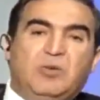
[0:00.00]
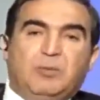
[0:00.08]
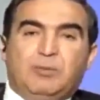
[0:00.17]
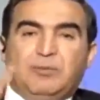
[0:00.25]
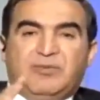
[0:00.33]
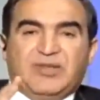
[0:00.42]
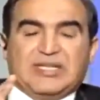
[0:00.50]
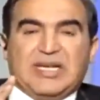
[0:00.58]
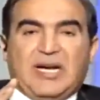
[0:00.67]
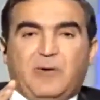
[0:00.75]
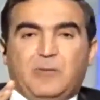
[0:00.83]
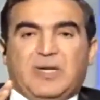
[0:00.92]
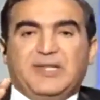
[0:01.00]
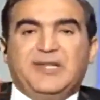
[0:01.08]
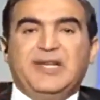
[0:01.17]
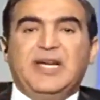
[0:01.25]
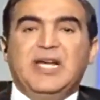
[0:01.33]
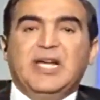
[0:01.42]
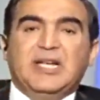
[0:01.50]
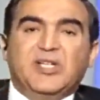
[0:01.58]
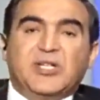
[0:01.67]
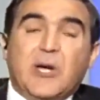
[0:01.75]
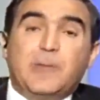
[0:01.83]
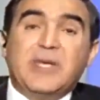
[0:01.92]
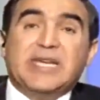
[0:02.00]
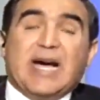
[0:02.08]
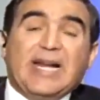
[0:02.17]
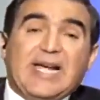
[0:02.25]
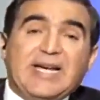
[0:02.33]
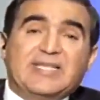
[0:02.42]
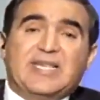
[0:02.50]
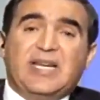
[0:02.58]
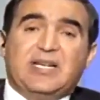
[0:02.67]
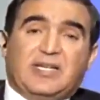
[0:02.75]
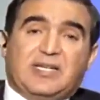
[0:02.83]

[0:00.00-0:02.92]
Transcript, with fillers: مفتحة أول بعضها الشبابيك عليها سلك